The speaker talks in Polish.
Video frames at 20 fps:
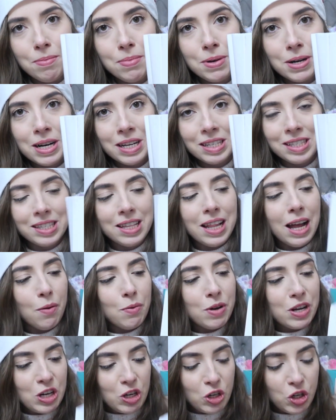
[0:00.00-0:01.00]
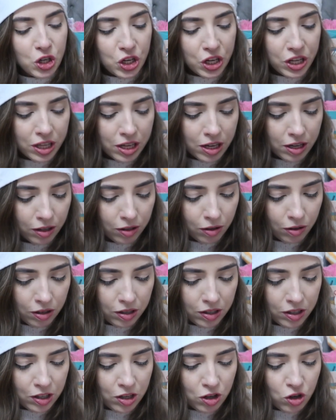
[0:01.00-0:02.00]
Breslauer Gin. To
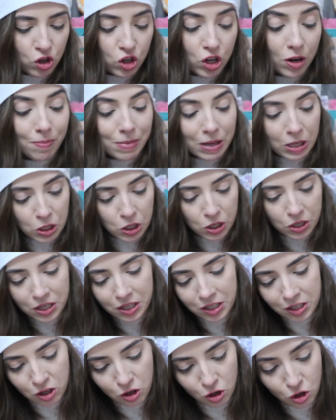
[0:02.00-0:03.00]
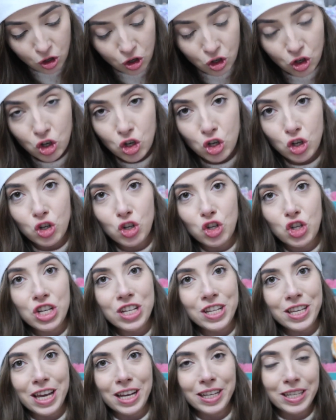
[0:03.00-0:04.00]
jest rzemieślnicy, czy
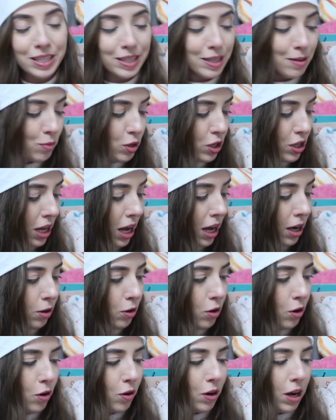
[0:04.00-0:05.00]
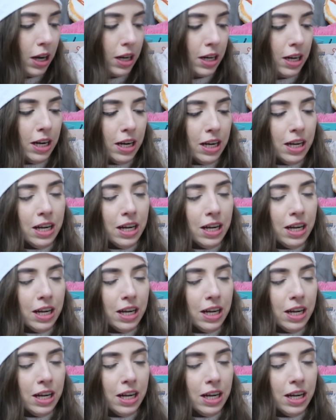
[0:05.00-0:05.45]
gin, ja nie znam się na alkoholach,